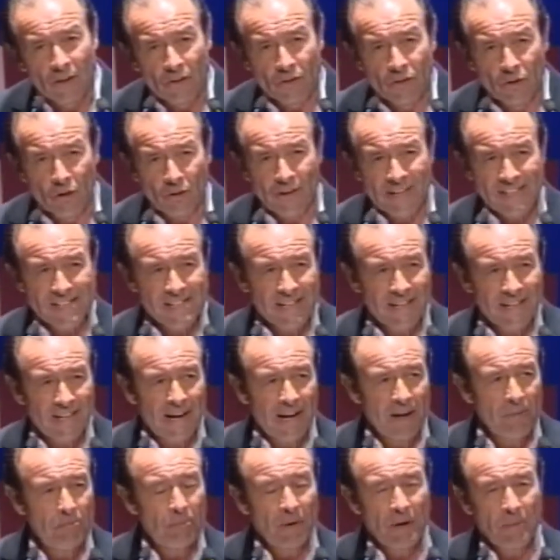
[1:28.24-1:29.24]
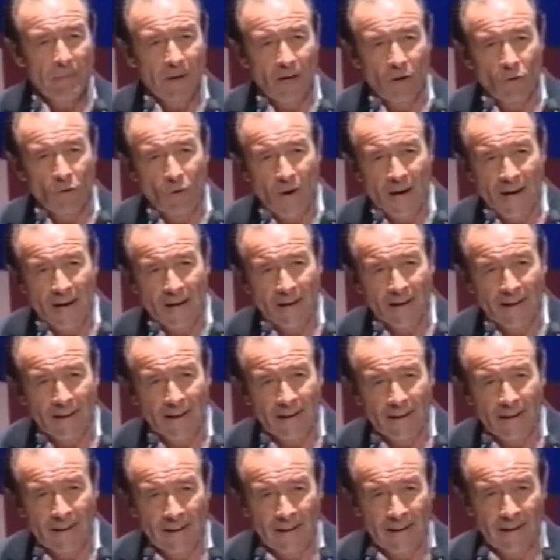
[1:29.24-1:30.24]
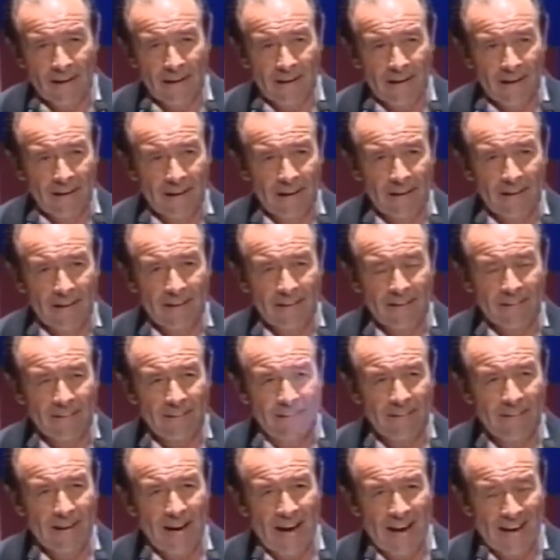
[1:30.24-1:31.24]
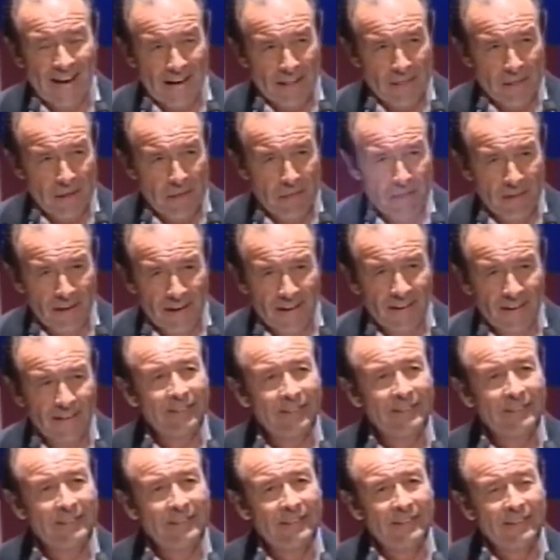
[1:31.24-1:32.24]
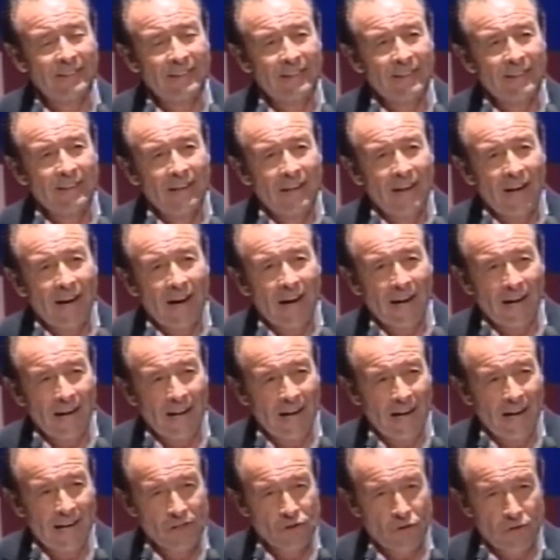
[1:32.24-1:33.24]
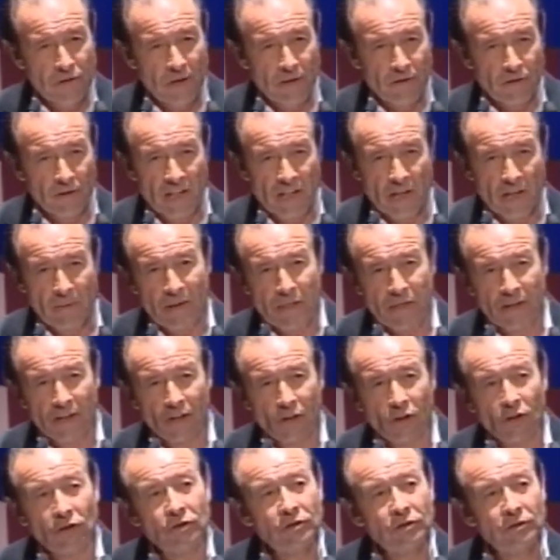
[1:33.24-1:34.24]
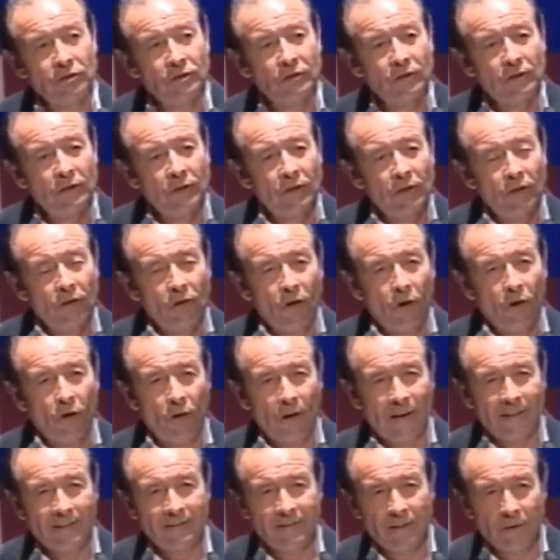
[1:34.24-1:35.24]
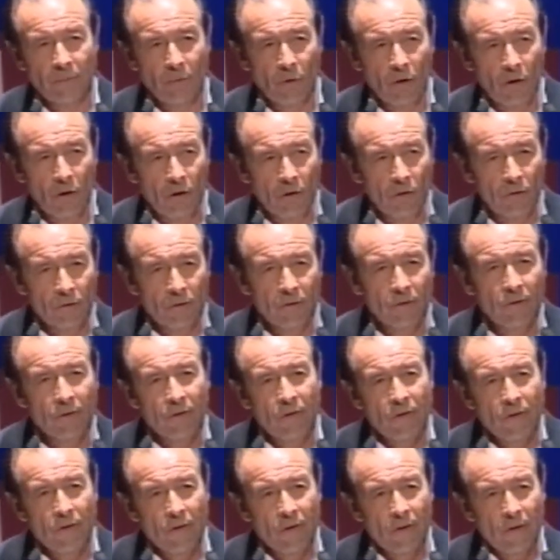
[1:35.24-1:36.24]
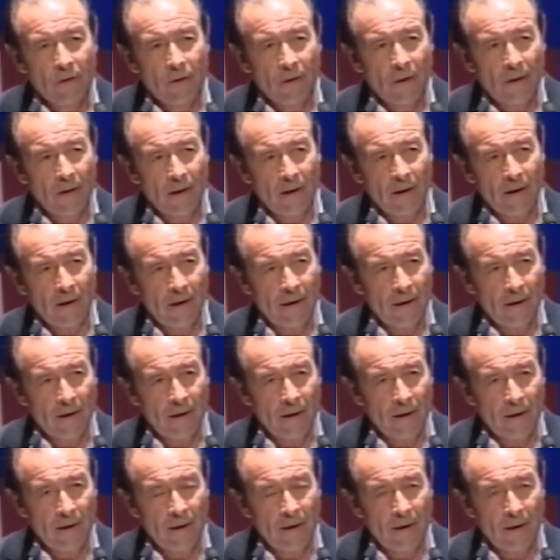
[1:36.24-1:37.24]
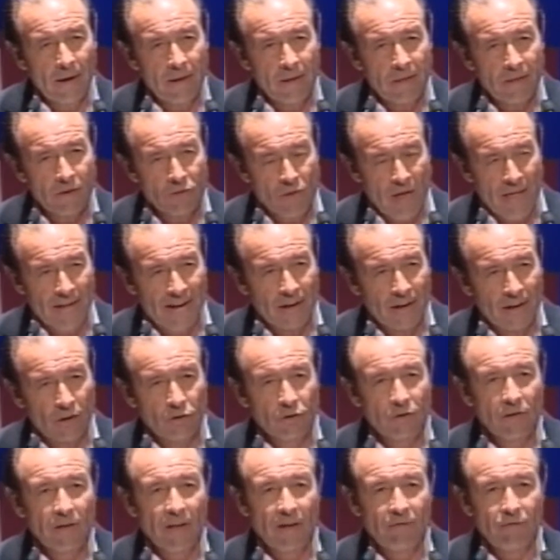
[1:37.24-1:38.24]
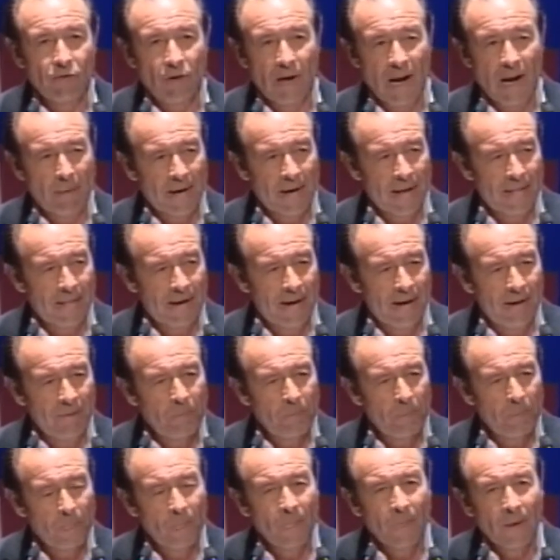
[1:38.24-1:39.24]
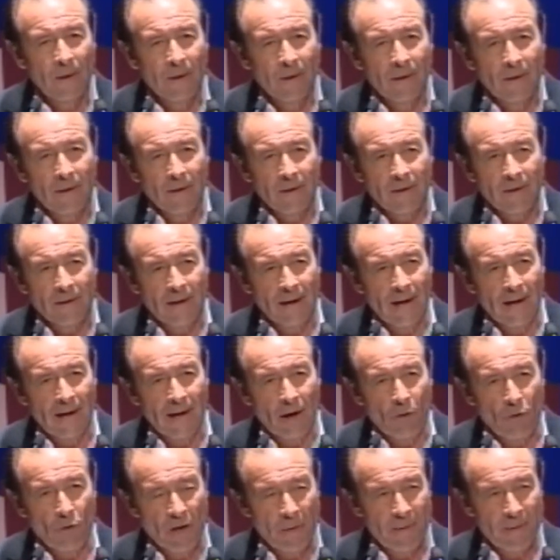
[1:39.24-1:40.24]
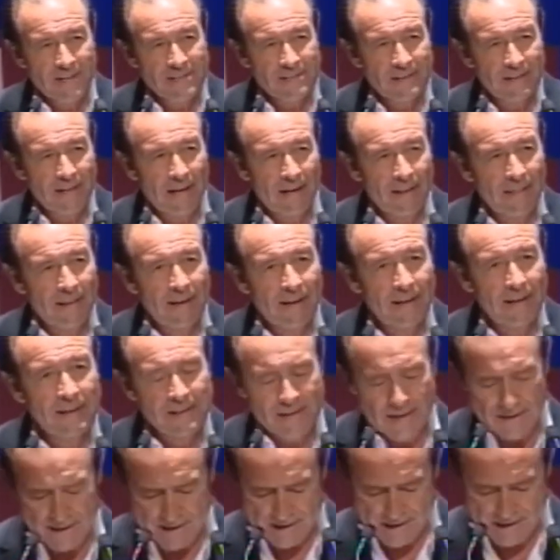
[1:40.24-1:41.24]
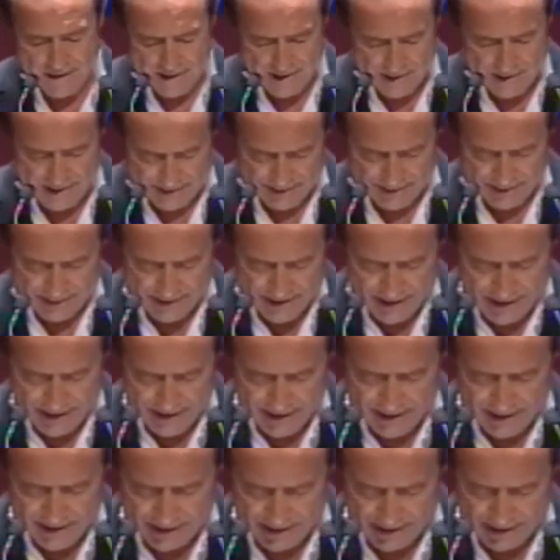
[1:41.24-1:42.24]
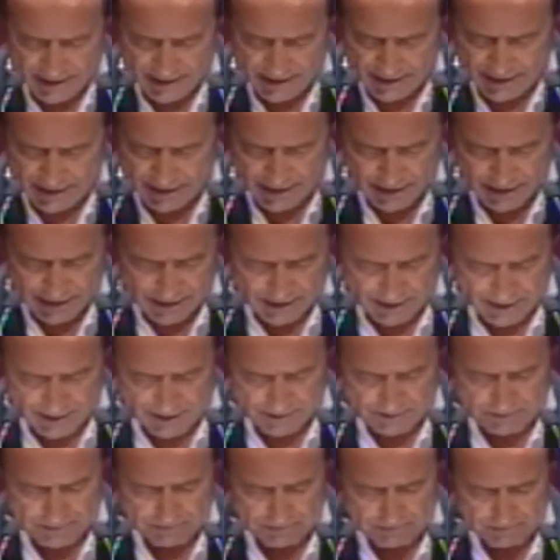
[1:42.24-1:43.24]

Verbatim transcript: Yo quisiera, en primer lugar, eh, agradecer a las asociaciones de vecinos, los colectivos eh, ciudadanos de Fuenlabrada y a las universidades de eh,